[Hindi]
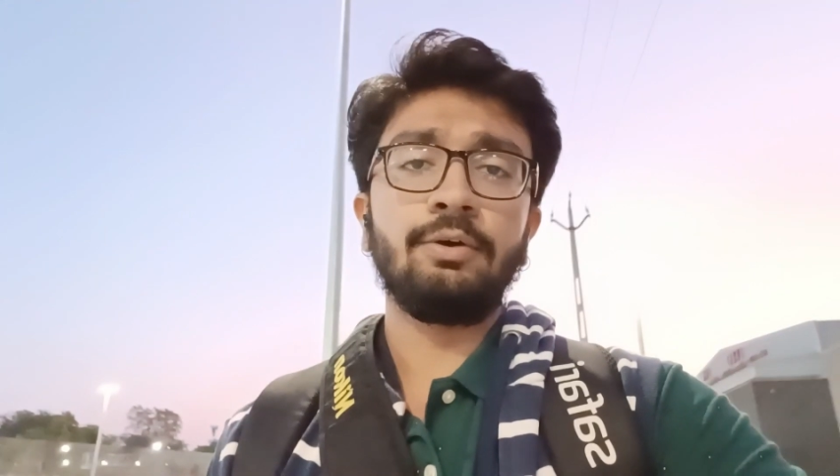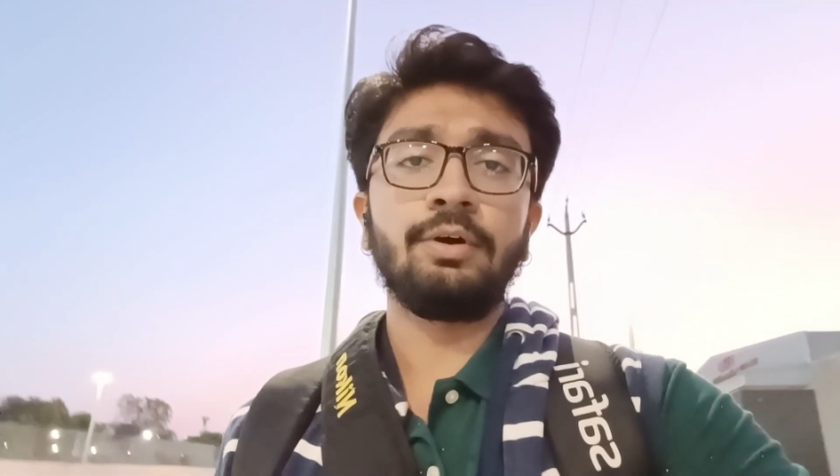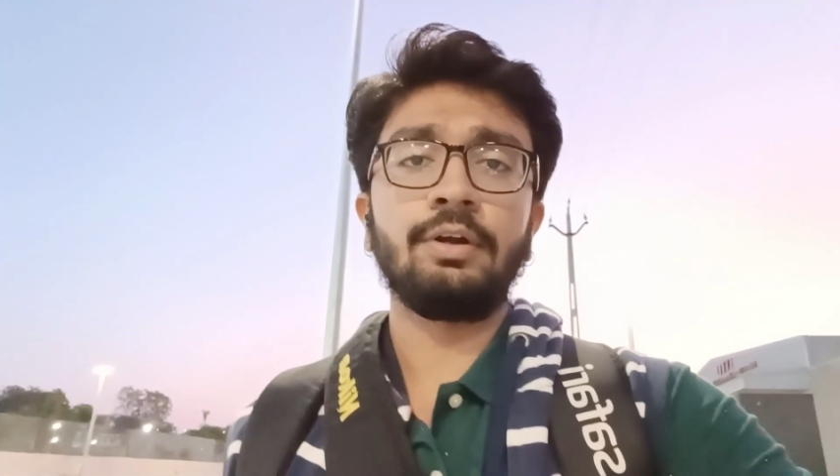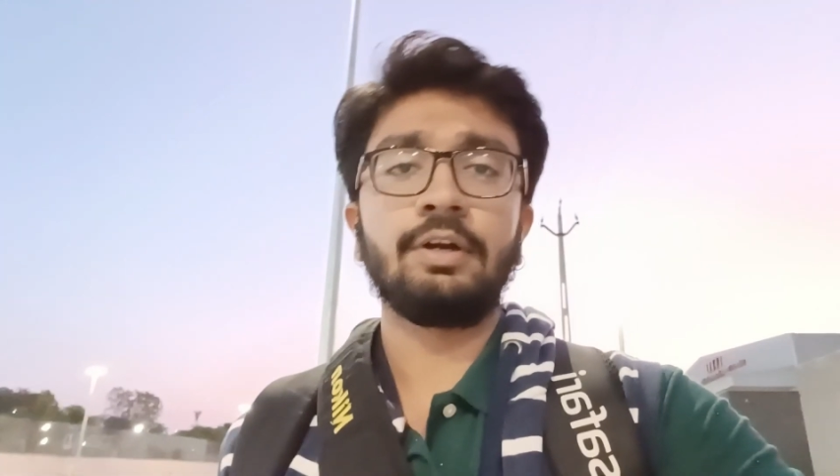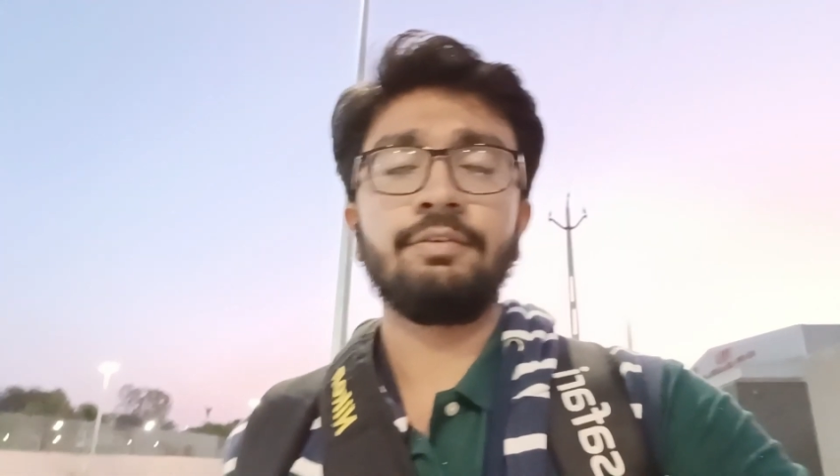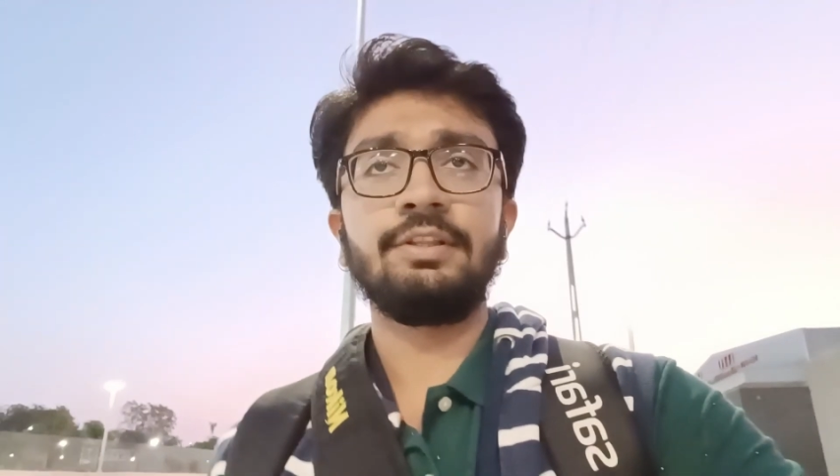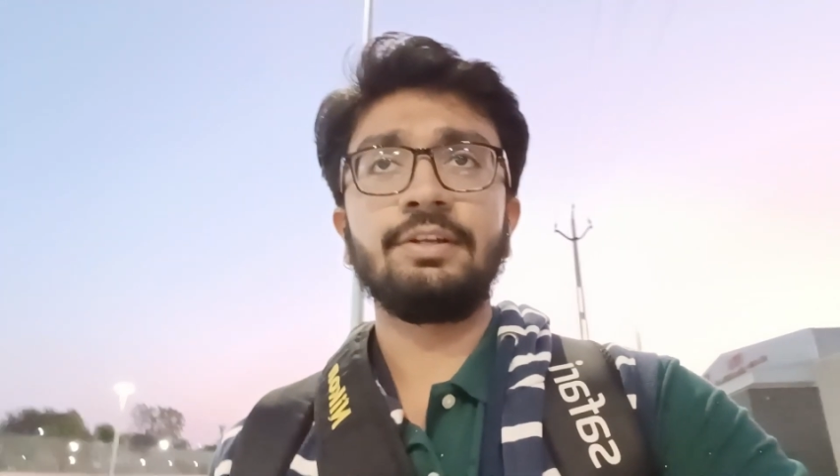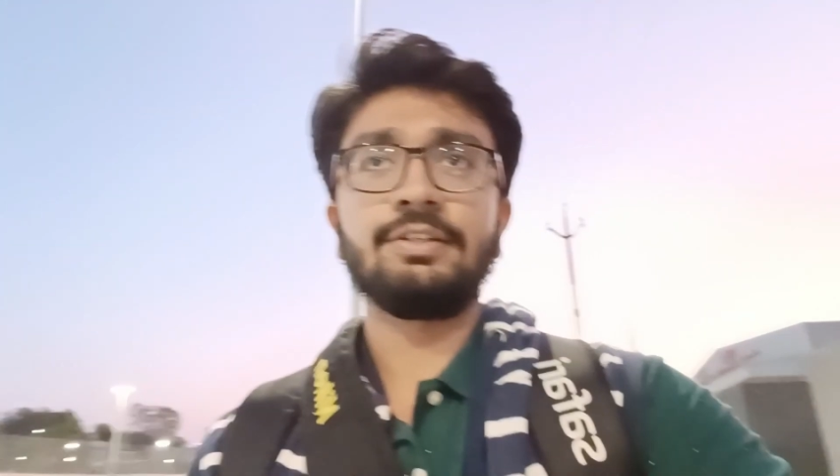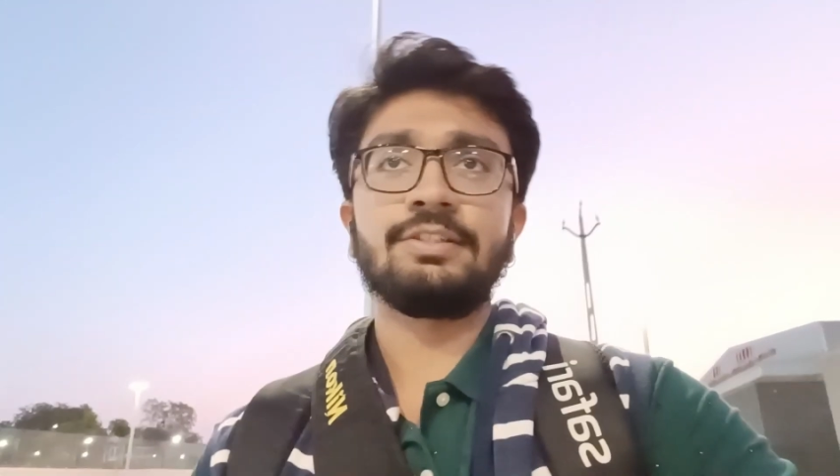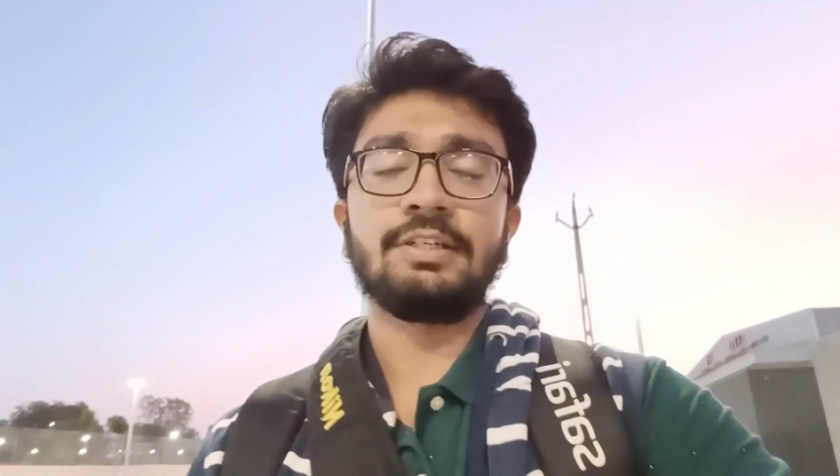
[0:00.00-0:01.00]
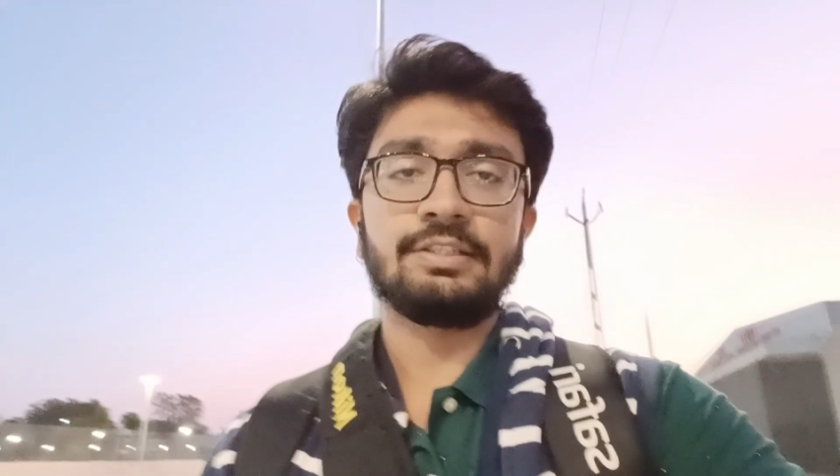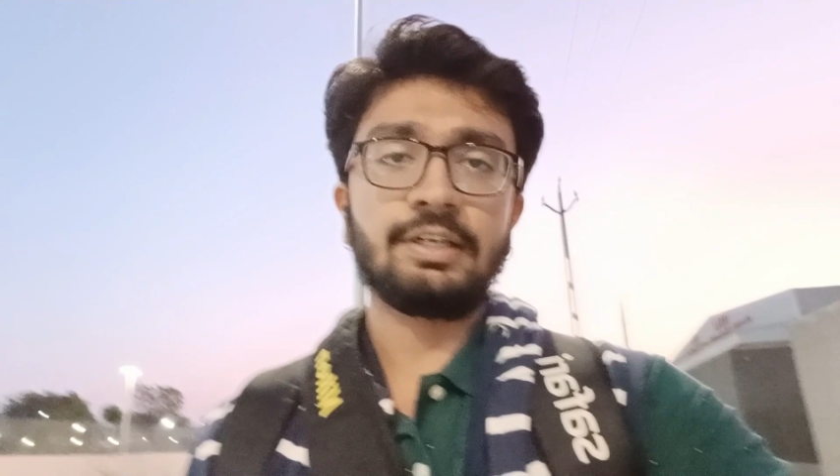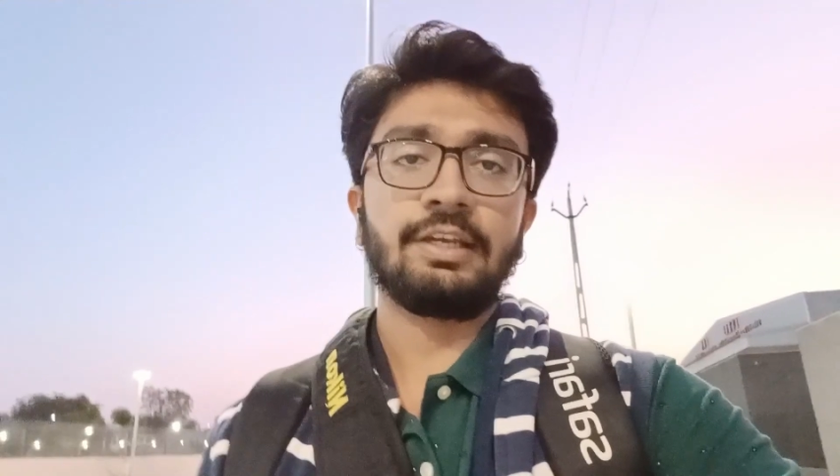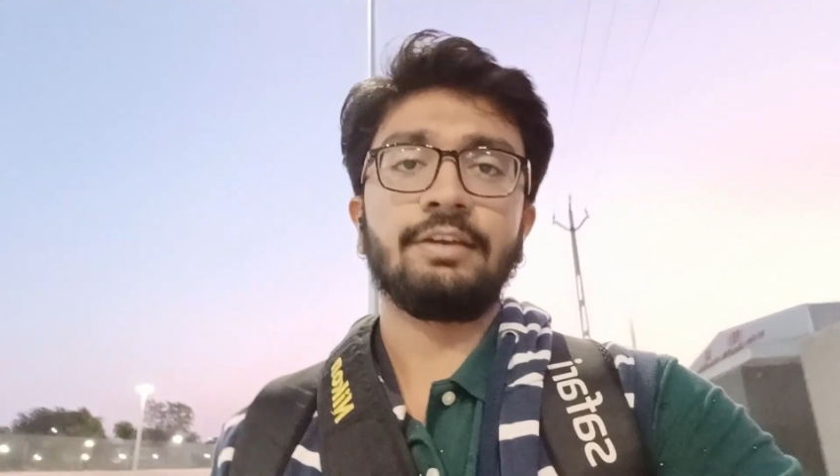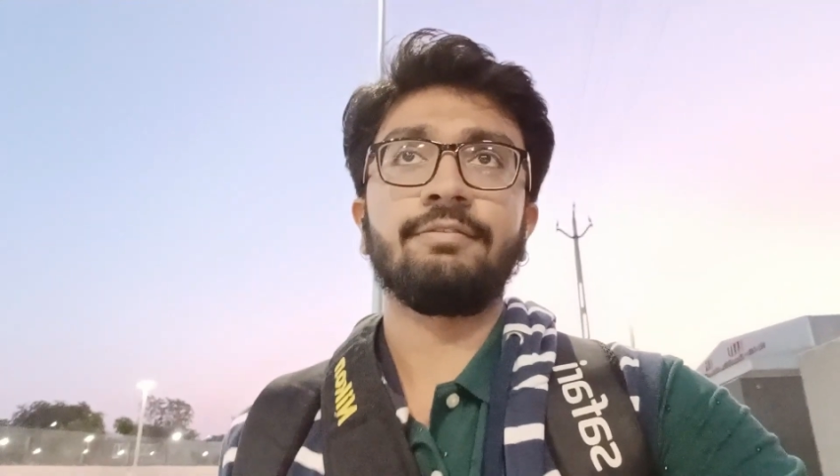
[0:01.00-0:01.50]
और रविंद्र जडेजा
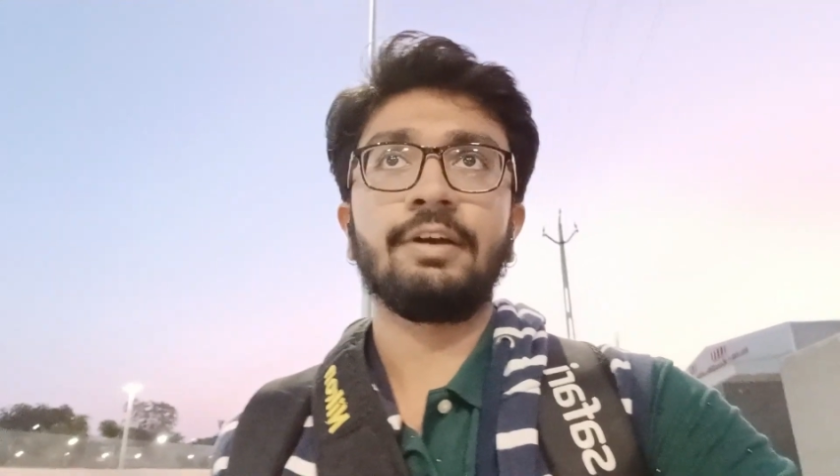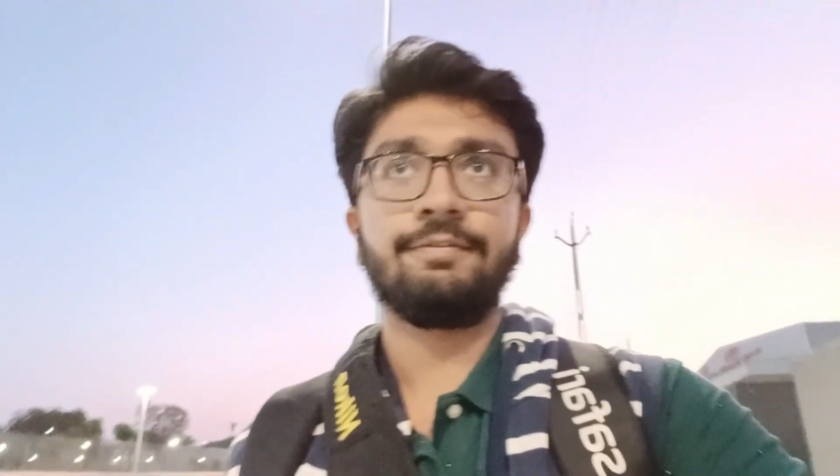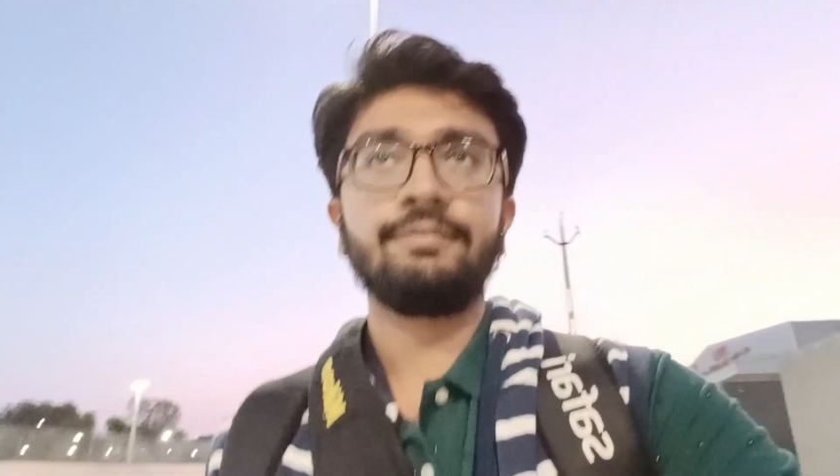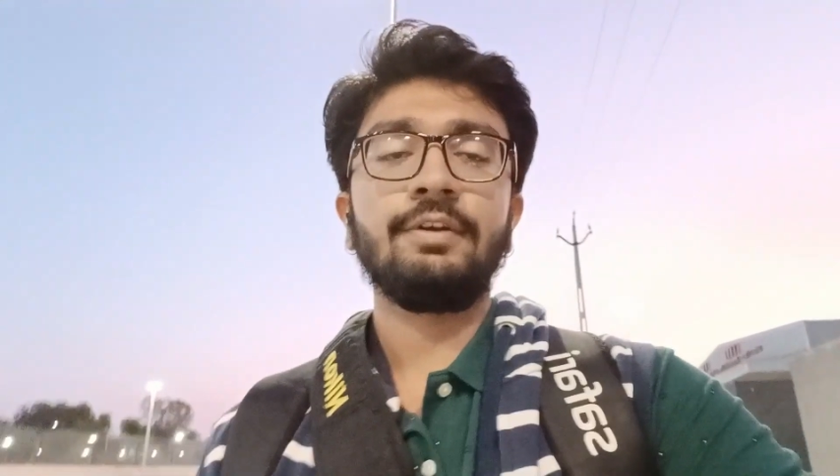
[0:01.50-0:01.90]
के वाइफ